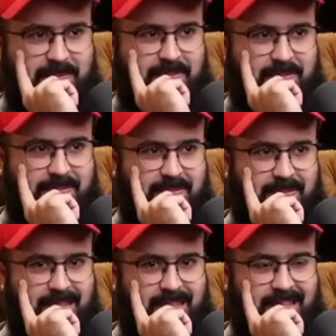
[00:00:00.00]

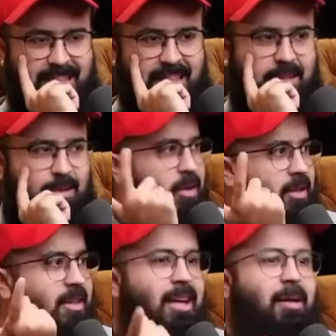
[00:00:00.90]

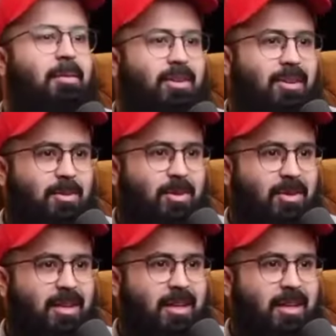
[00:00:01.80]
कहते क्या हुआ था आपको